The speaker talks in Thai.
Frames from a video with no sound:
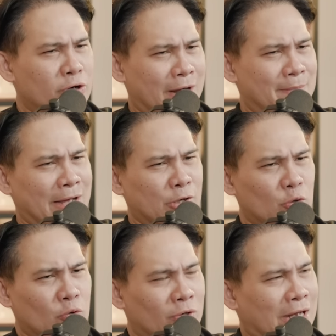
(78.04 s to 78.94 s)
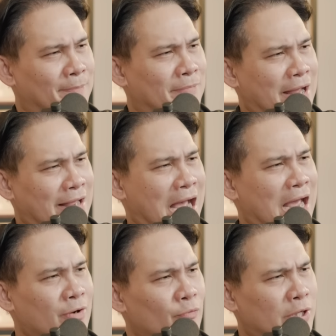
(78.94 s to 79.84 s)
คุณกำลังอยู่กับรายการ
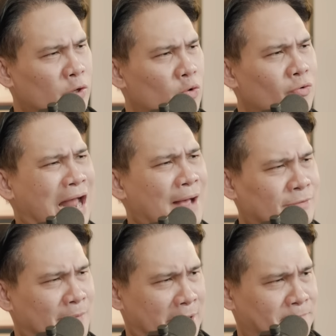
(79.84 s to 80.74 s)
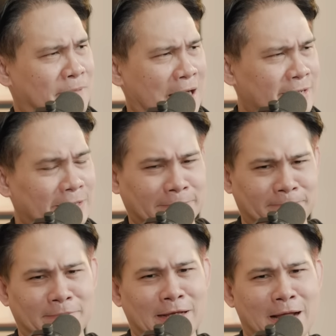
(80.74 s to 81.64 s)
วิทยุราบสิบเอ็ด พันหนึ่ง
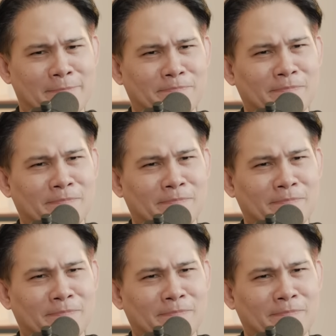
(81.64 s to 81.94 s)
นะครับ